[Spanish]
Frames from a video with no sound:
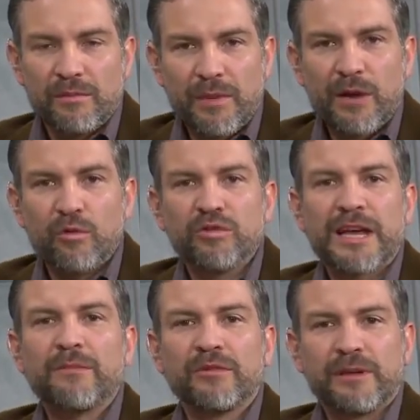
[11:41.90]

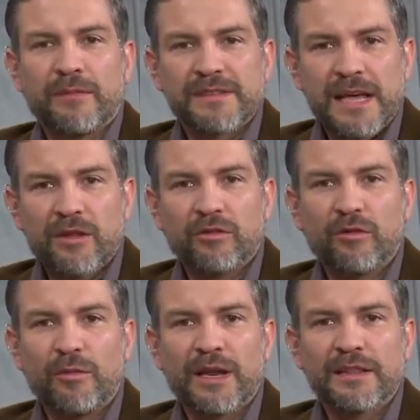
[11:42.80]
preguntamos demasiado,
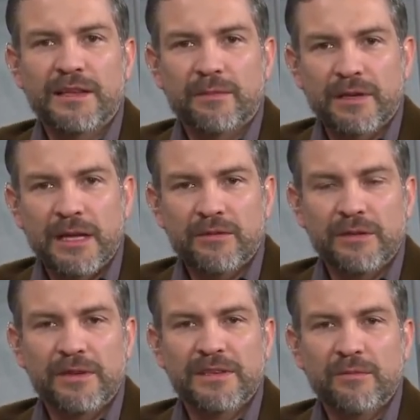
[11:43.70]
sobreinterpretamos
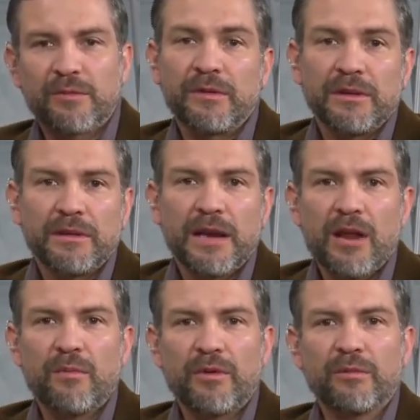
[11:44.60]
demasiado, pues
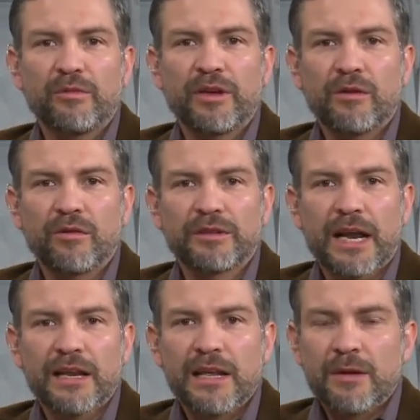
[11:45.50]
claro, podemos
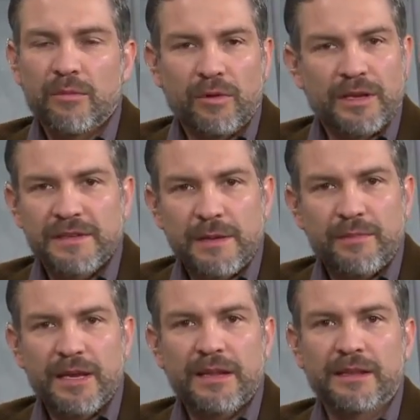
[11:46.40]
encontrar, porque
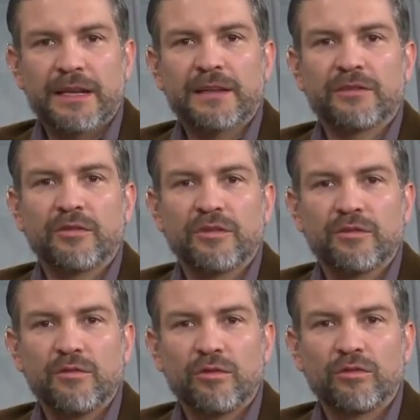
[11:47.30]
siempre detrás de todo
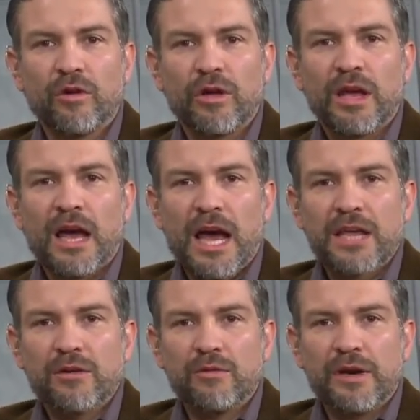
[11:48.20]
discurso
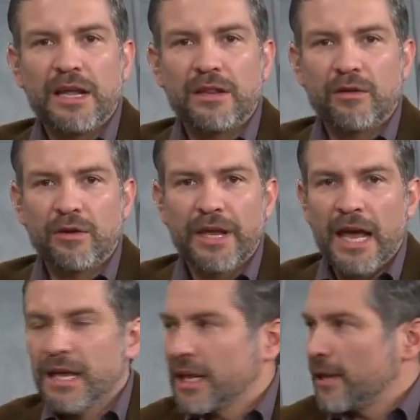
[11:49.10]
hay una
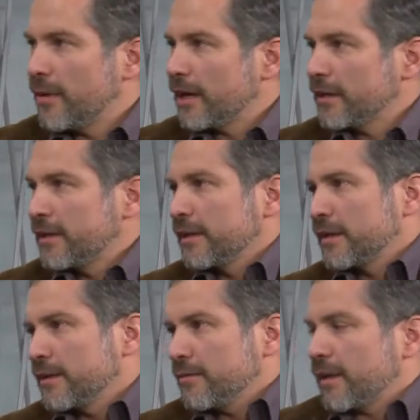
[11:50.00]
ideología. Iván,
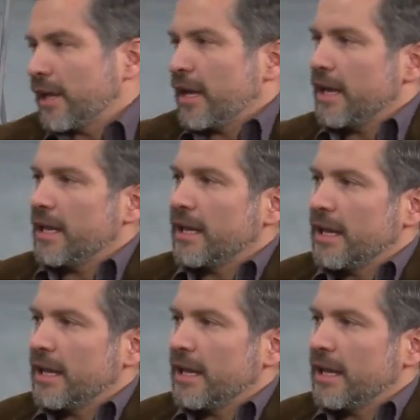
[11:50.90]
¿qué,